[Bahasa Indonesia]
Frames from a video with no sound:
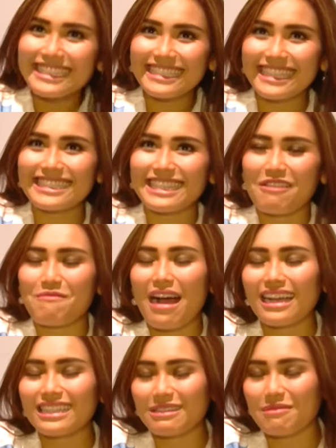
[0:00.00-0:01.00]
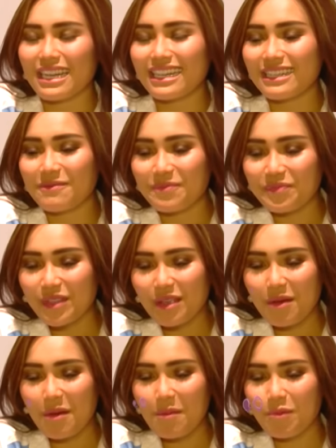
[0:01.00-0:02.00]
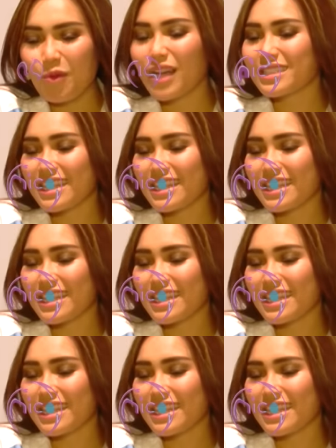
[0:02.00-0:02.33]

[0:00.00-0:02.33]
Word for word: jadi saya seneng banget kemarin puas